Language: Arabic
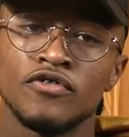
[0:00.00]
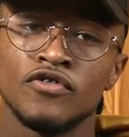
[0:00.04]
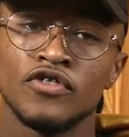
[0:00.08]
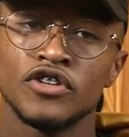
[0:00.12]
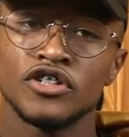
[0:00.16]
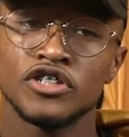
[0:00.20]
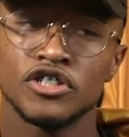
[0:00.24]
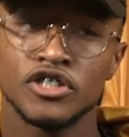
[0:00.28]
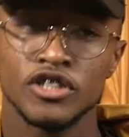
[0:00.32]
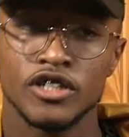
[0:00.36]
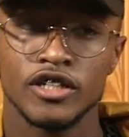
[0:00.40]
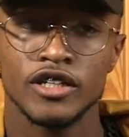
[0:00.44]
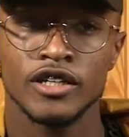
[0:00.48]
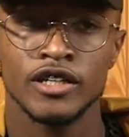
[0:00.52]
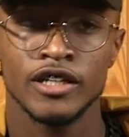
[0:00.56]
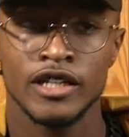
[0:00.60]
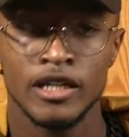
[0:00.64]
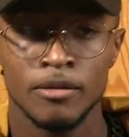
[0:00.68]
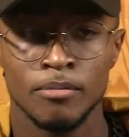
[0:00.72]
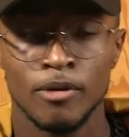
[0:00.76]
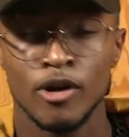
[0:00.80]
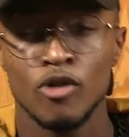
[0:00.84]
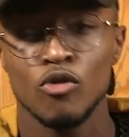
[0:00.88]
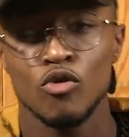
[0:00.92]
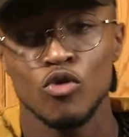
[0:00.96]
فاش
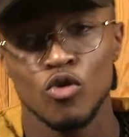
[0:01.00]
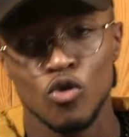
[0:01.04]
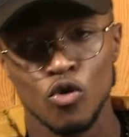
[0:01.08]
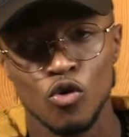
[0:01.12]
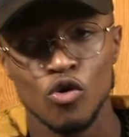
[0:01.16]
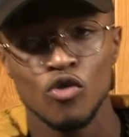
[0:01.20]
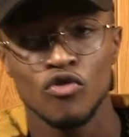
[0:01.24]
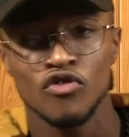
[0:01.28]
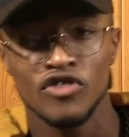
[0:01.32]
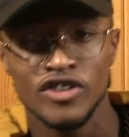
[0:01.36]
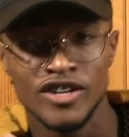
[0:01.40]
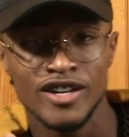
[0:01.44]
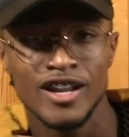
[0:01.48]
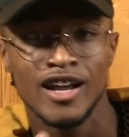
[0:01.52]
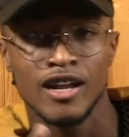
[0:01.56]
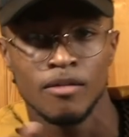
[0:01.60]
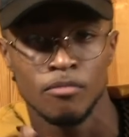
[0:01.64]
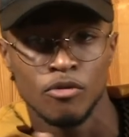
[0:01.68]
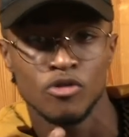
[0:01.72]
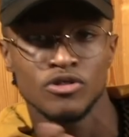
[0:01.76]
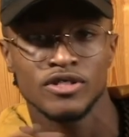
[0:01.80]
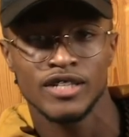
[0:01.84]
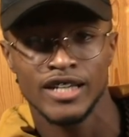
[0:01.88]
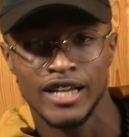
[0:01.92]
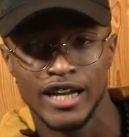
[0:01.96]
كيبغيو يقولوا فنان
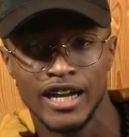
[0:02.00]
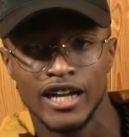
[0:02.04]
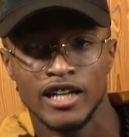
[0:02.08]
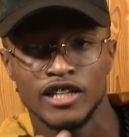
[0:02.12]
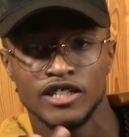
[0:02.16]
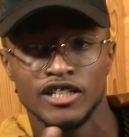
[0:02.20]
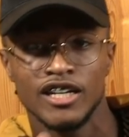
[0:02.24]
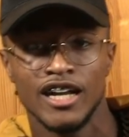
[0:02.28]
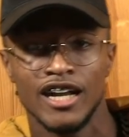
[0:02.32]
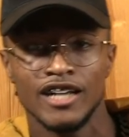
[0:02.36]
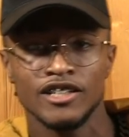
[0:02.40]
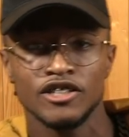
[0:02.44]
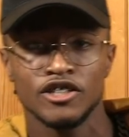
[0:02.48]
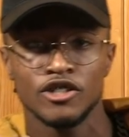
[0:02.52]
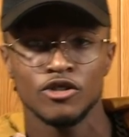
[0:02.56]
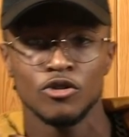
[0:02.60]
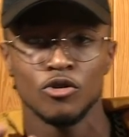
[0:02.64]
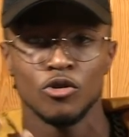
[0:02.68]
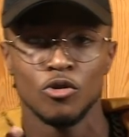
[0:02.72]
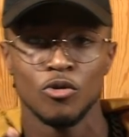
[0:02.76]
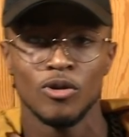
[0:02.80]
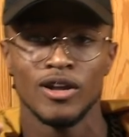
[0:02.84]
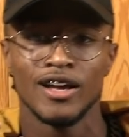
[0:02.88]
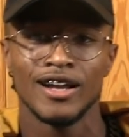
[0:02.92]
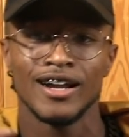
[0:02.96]
موسيقي لشي حد
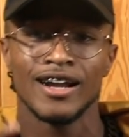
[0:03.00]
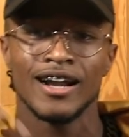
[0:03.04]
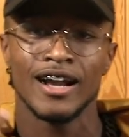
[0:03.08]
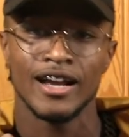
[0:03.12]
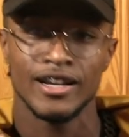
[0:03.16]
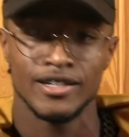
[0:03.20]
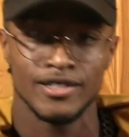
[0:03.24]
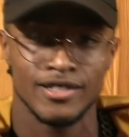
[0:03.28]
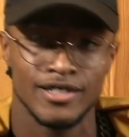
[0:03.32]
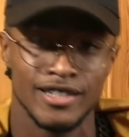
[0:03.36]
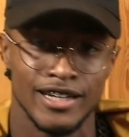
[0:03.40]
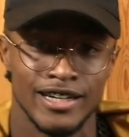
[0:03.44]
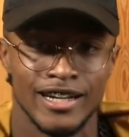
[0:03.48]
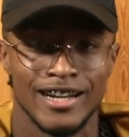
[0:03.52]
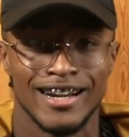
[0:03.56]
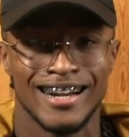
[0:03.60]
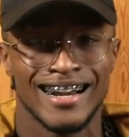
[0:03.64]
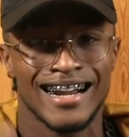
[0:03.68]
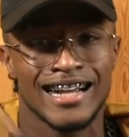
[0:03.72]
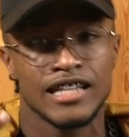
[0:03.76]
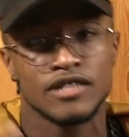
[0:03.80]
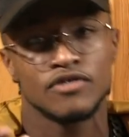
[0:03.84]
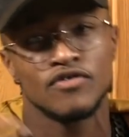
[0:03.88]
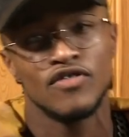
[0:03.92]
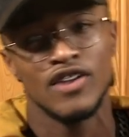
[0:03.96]
تيقولوا ليه الرايس يعني
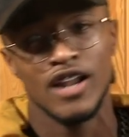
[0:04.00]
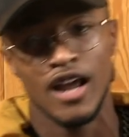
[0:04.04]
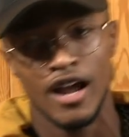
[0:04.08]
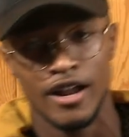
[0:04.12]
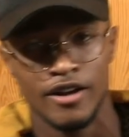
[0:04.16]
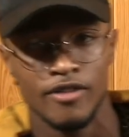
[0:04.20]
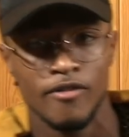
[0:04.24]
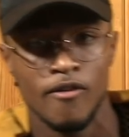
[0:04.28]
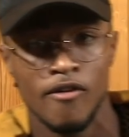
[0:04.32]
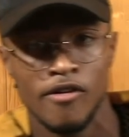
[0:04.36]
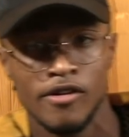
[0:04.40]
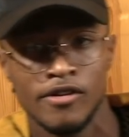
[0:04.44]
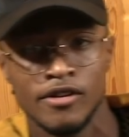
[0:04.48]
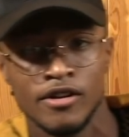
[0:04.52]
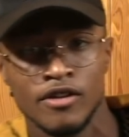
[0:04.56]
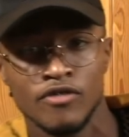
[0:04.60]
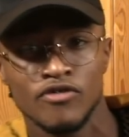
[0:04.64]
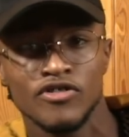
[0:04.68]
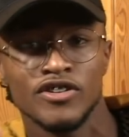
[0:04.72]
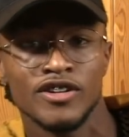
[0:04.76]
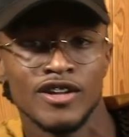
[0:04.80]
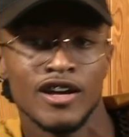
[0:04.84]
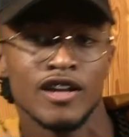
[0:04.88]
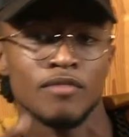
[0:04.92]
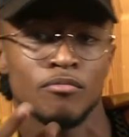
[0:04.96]
الرايس فلان
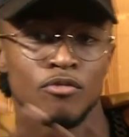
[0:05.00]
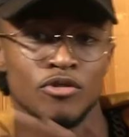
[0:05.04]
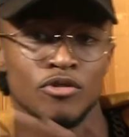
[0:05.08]
فنان